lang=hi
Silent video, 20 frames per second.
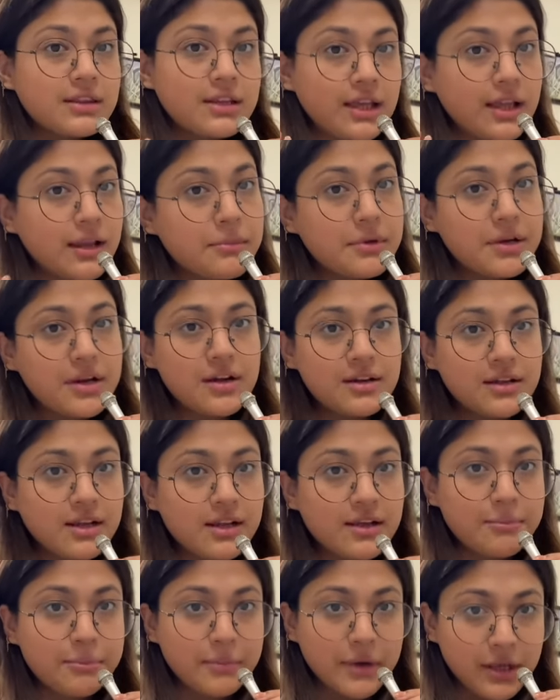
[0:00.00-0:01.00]
तीन मिनट के
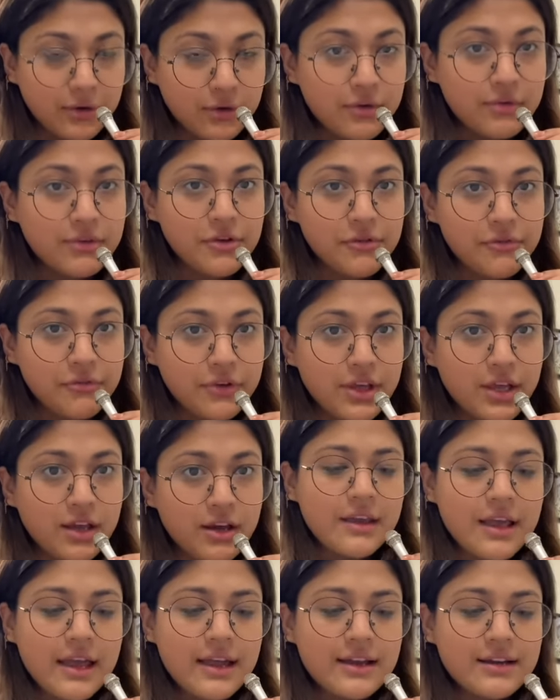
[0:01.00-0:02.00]
लिए माइक्रोवेव
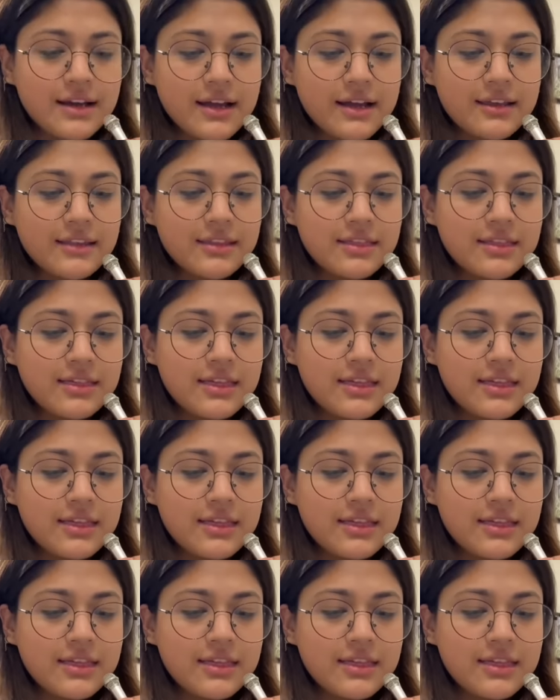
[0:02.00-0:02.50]
किया एंड आई